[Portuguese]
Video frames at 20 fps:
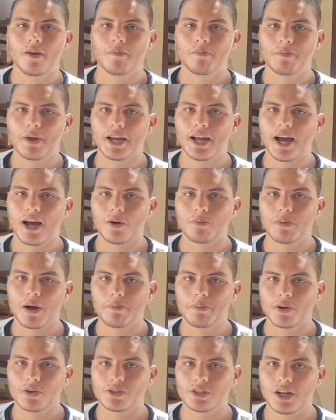pegar o
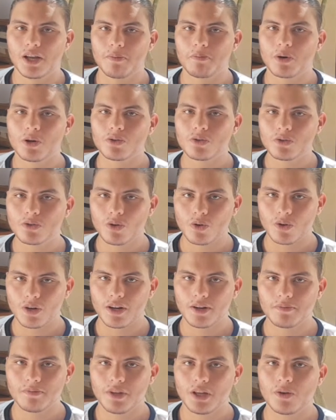papel de
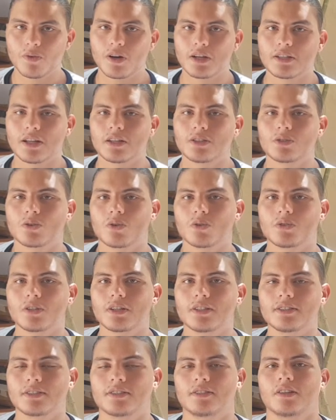reprodutora, enquanto as
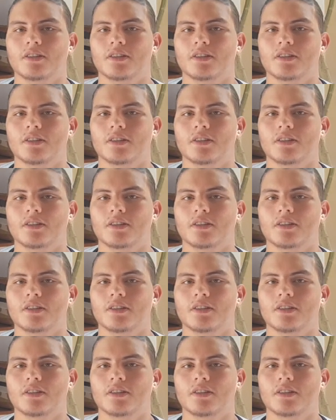outras